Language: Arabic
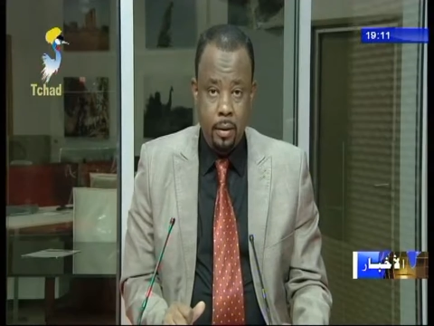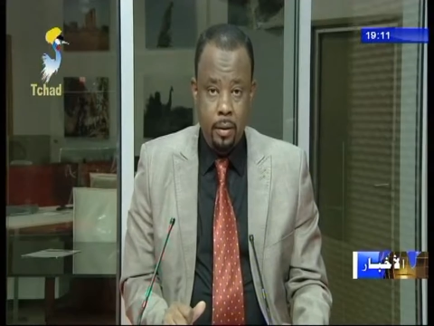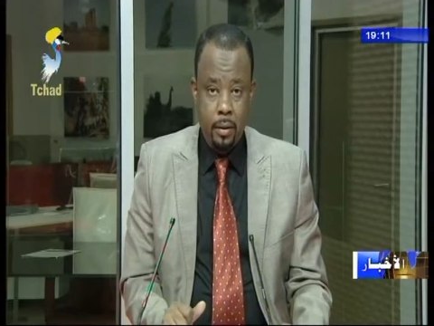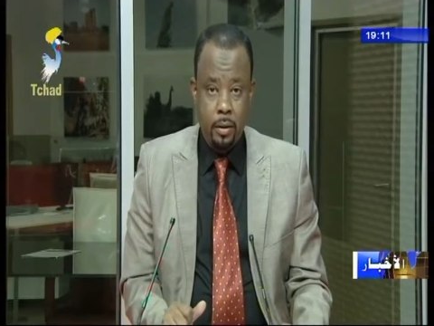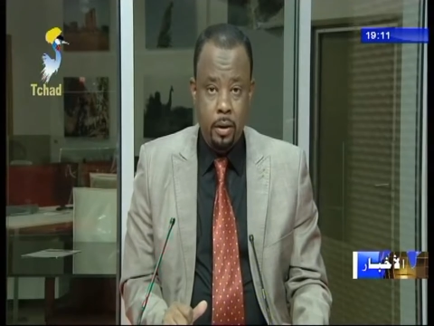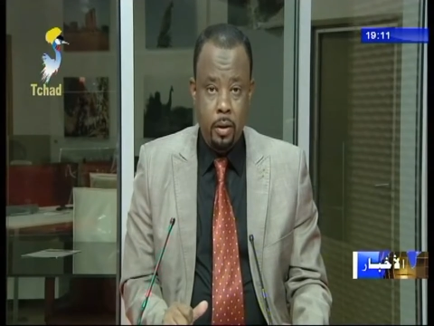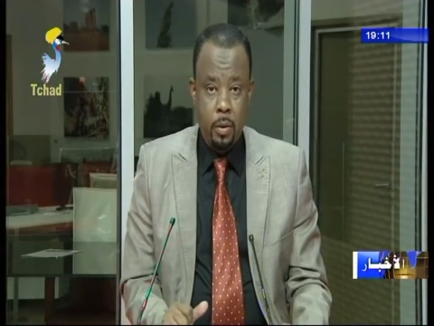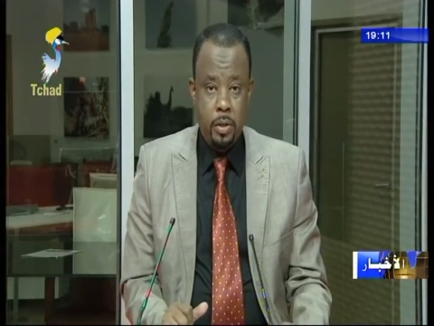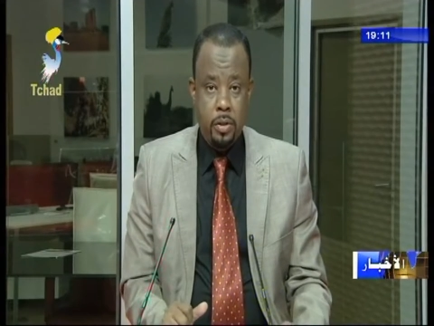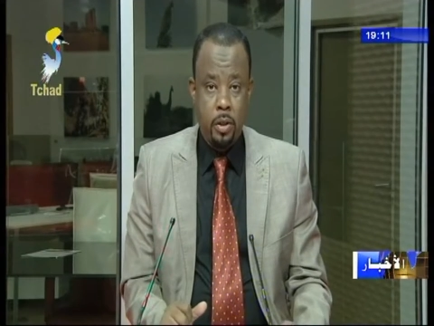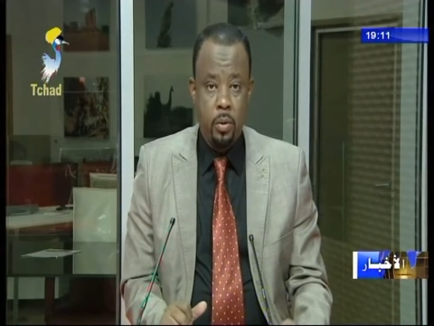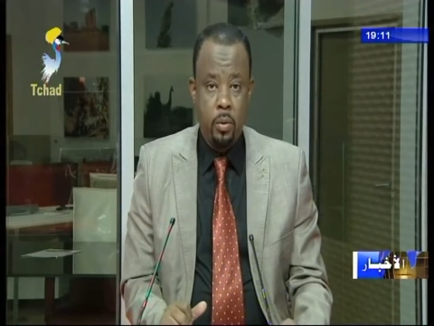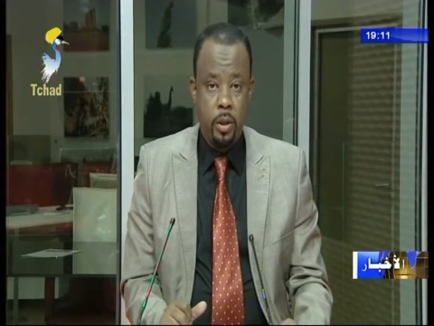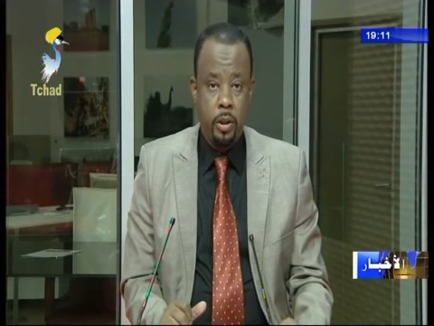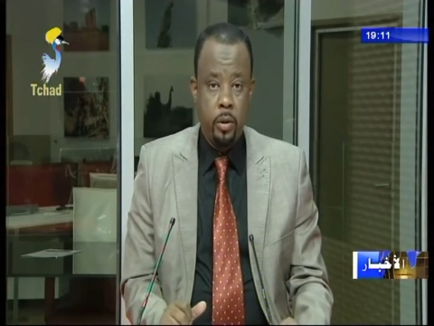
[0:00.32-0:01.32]

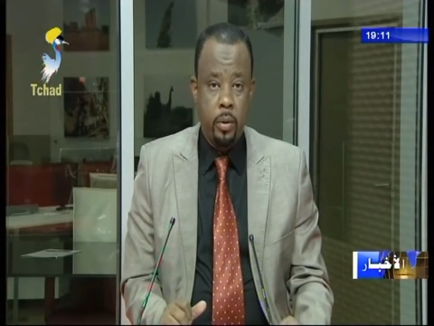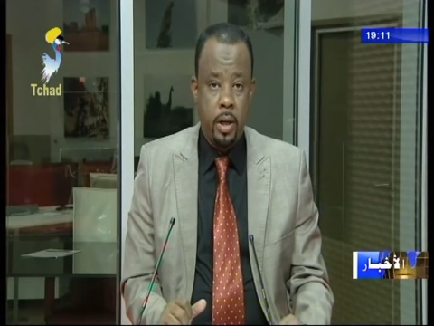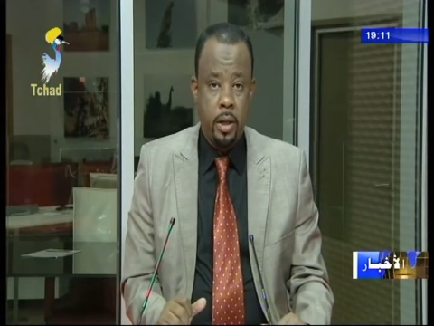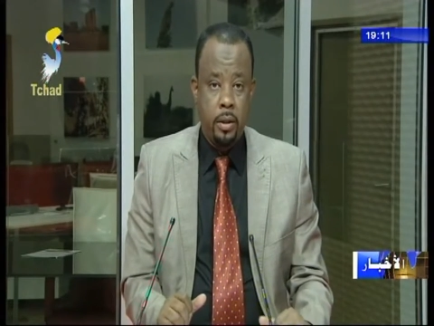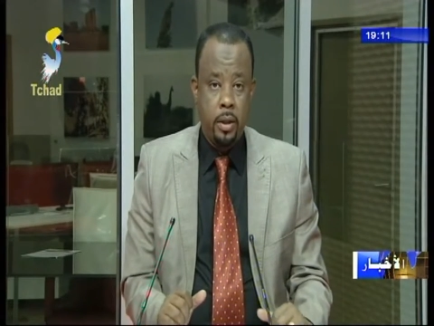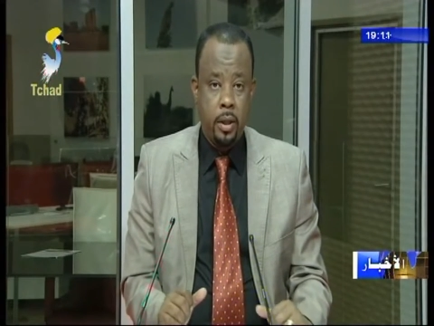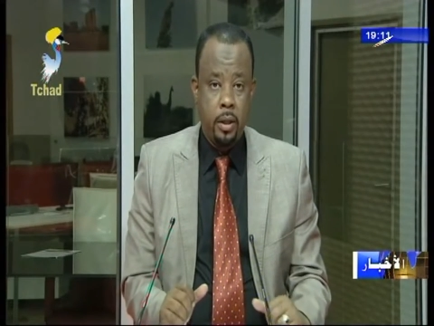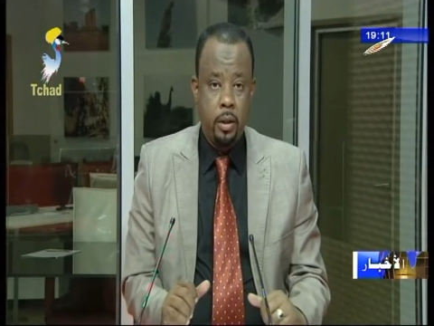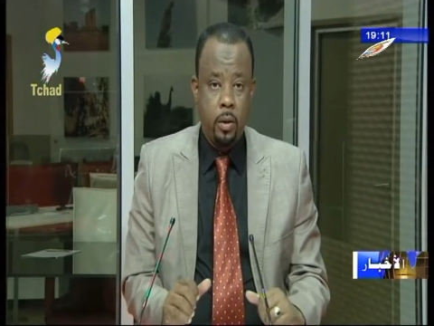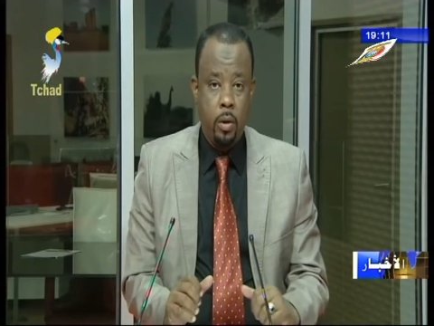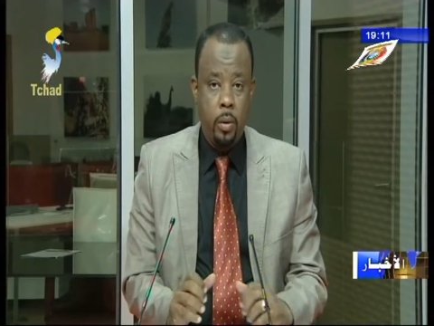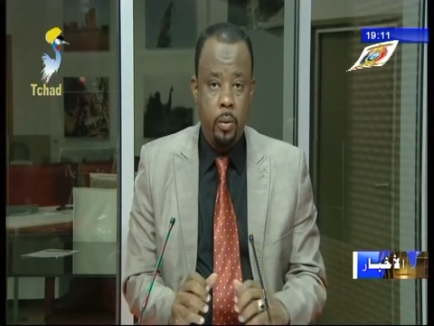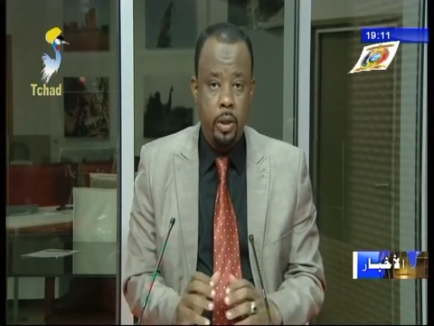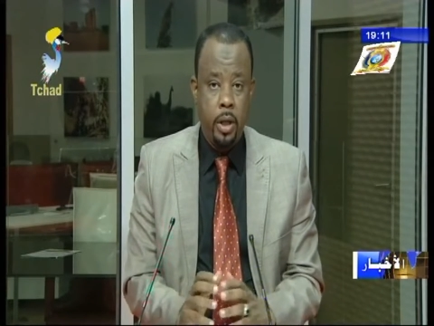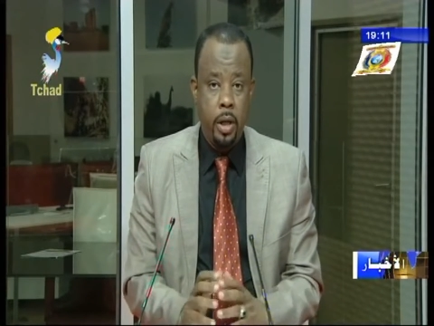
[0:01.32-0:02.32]
تتواصل الدورات
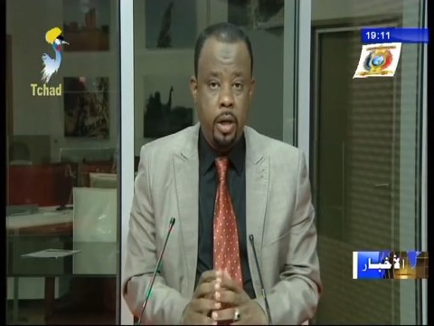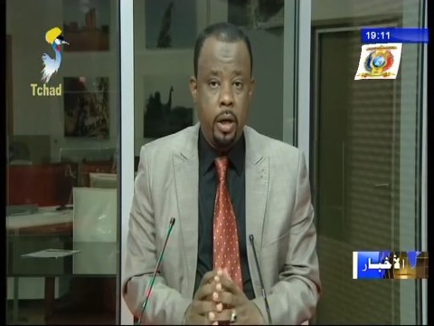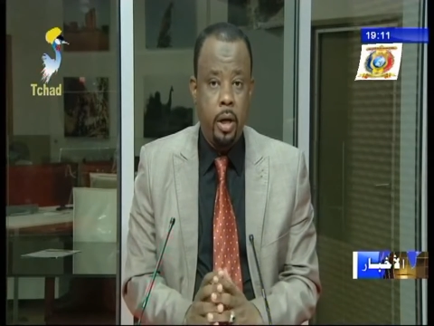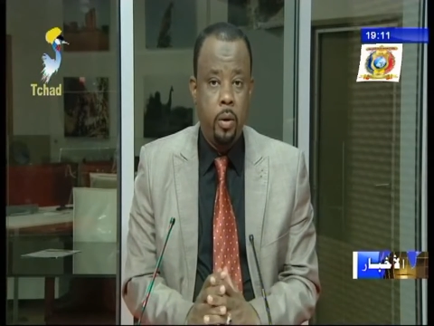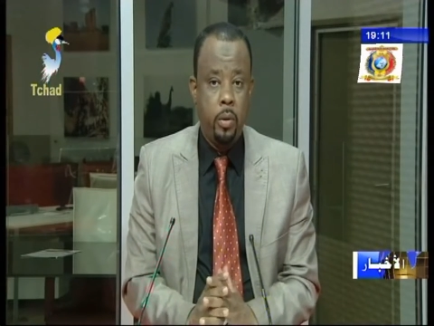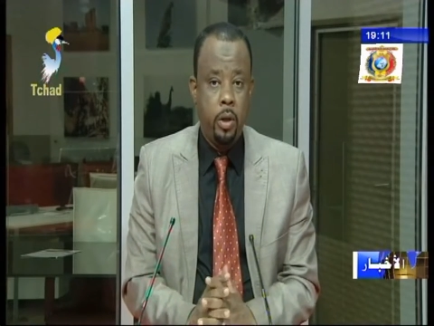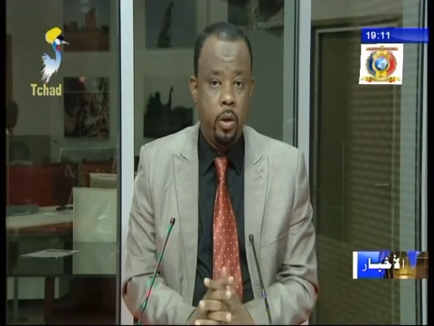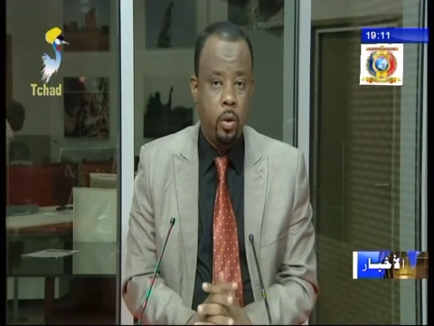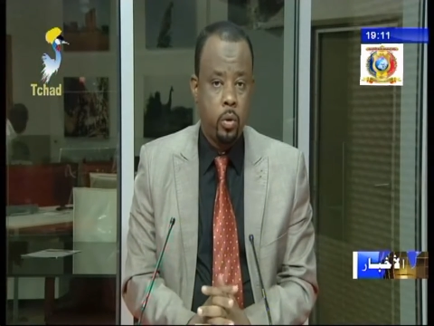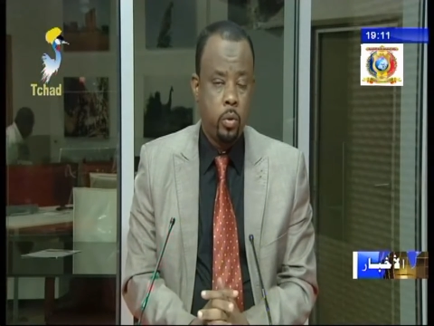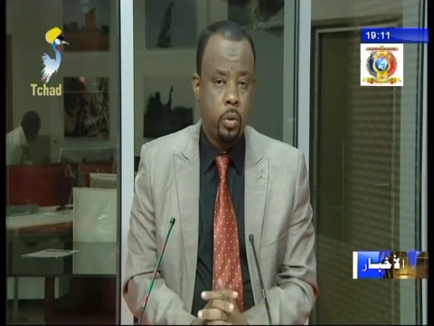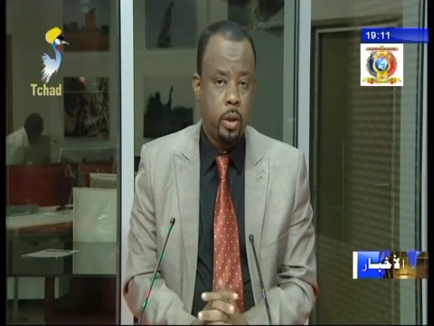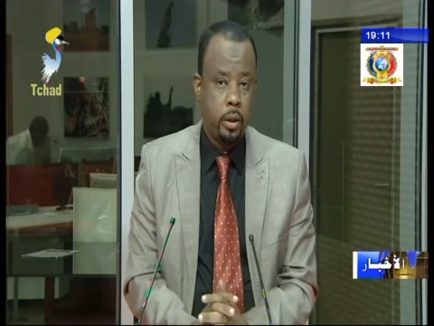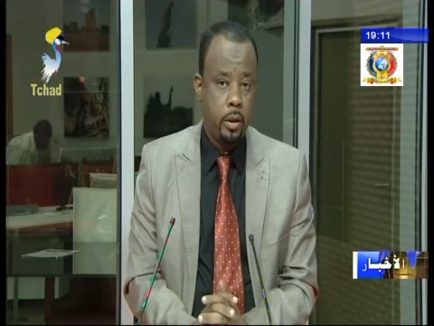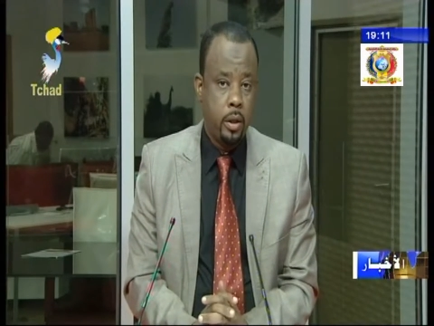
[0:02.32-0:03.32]
التوعوية حول خطورة